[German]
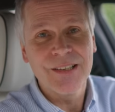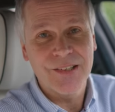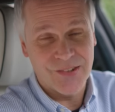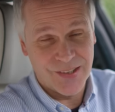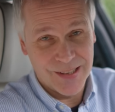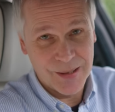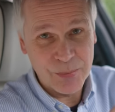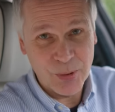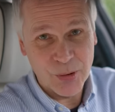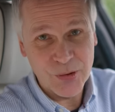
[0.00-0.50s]

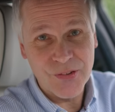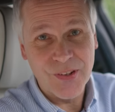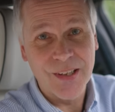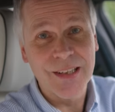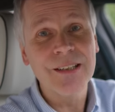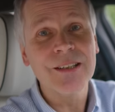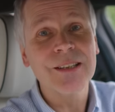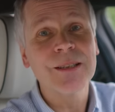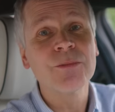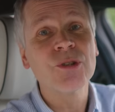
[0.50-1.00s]

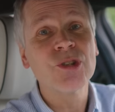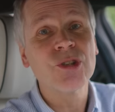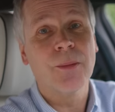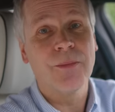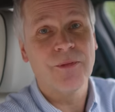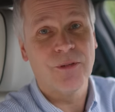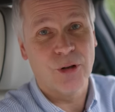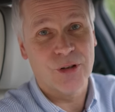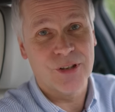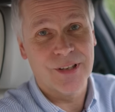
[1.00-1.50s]
10% im
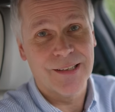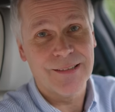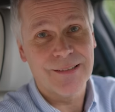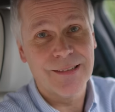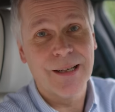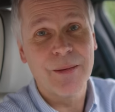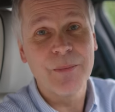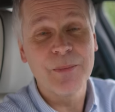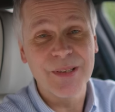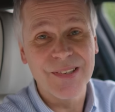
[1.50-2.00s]
Shop vor
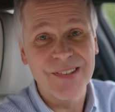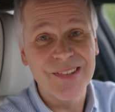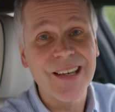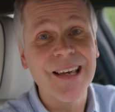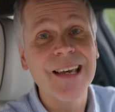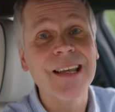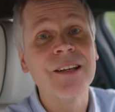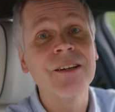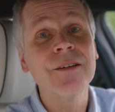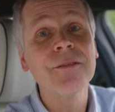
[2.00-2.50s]
Tesla bis
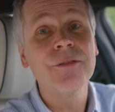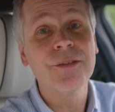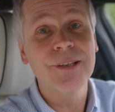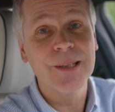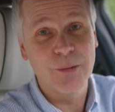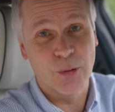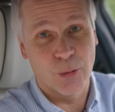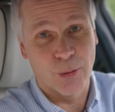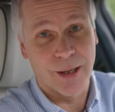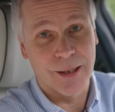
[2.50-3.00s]
Ende
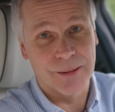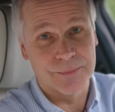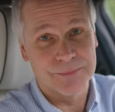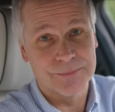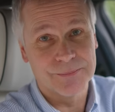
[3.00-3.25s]
Februar.